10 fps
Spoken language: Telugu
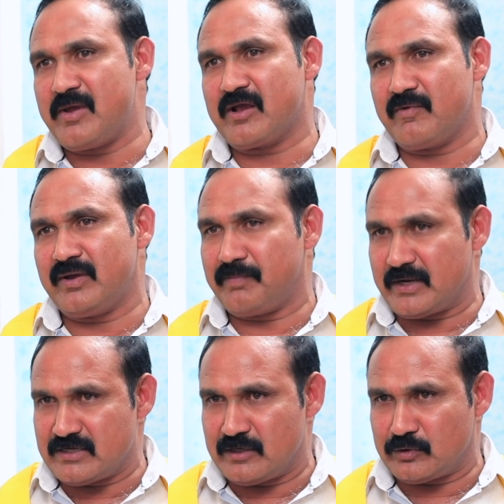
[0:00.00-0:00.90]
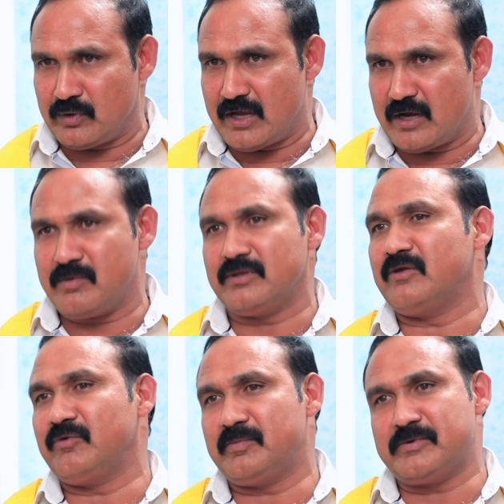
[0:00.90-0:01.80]
మమేకమై ప్రజలతోని
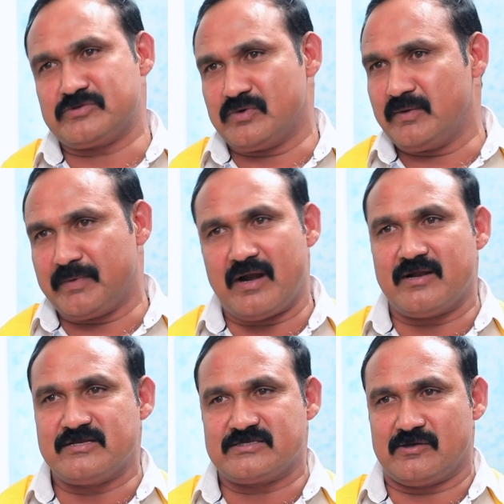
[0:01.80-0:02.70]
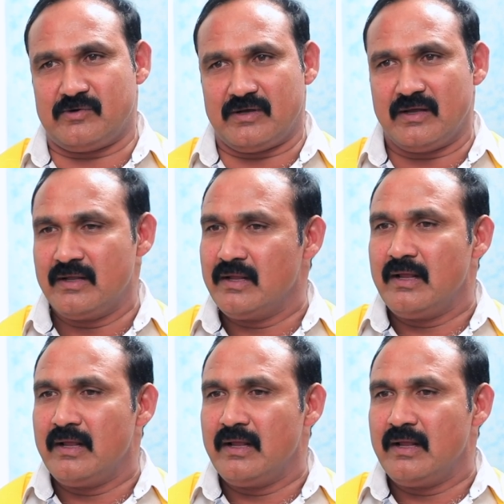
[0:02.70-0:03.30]
అనుబంధం ఏర్పరచుకొని ప్రయాణం చేస్తూ ఉన్నాను